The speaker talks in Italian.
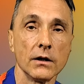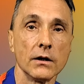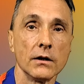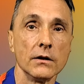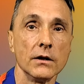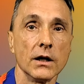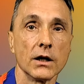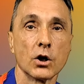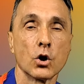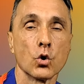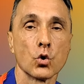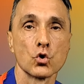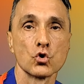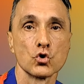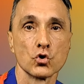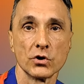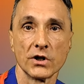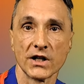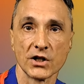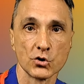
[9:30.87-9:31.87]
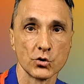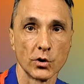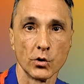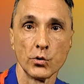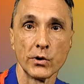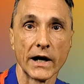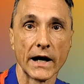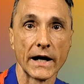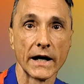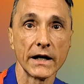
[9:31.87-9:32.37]
nel corso della sua
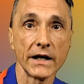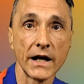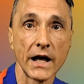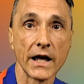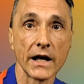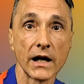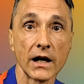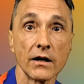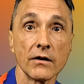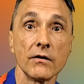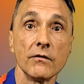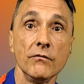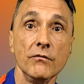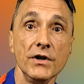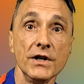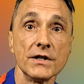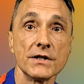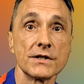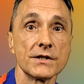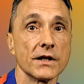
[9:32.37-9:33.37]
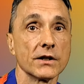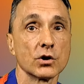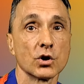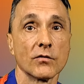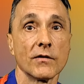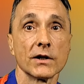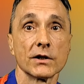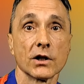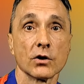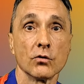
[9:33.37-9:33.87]
lunga carriera si è
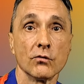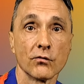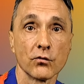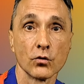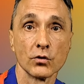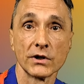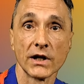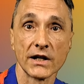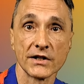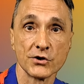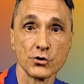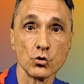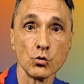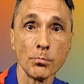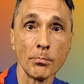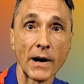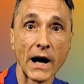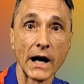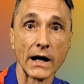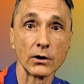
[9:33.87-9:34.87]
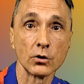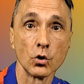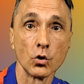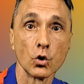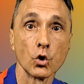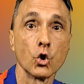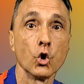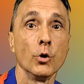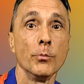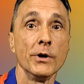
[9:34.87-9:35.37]
trovato a confrontarsi sul palco
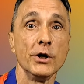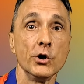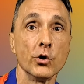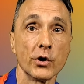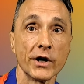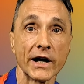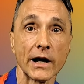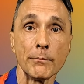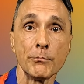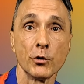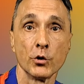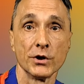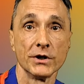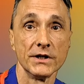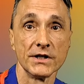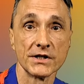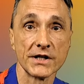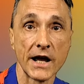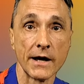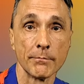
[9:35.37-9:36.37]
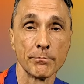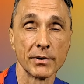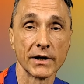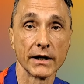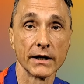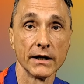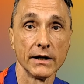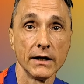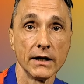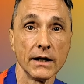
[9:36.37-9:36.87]
con i migliori campioni di
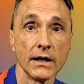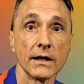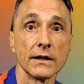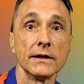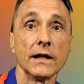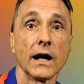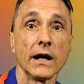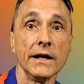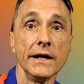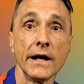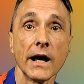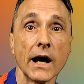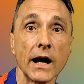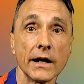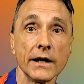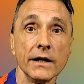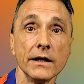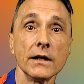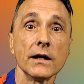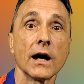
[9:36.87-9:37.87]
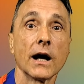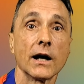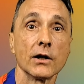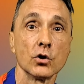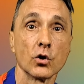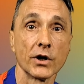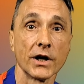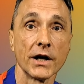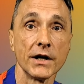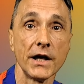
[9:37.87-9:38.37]
sempre, da Lee Honey a
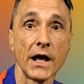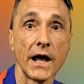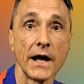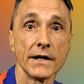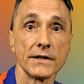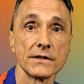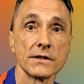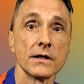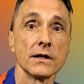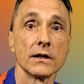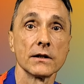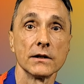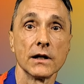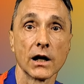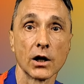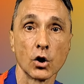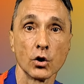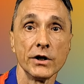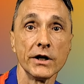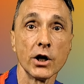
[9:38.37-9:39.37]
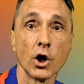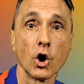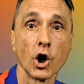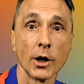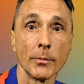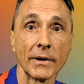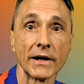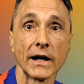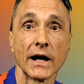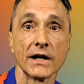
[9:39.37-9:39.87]
Dorian Yates, da Ronnie
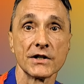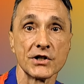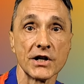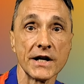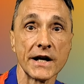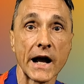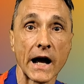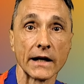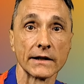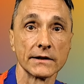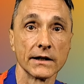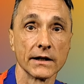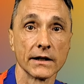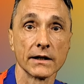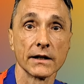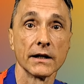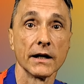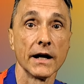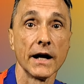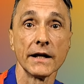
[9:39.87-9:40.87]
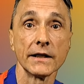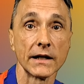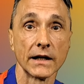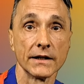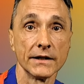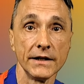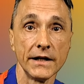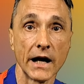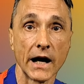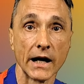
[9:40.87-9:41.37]
Coleman a Jay Cutler e
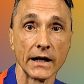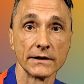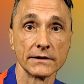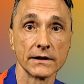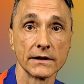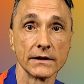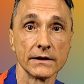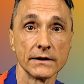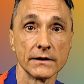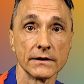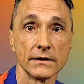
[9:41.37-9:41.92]
tanti altri.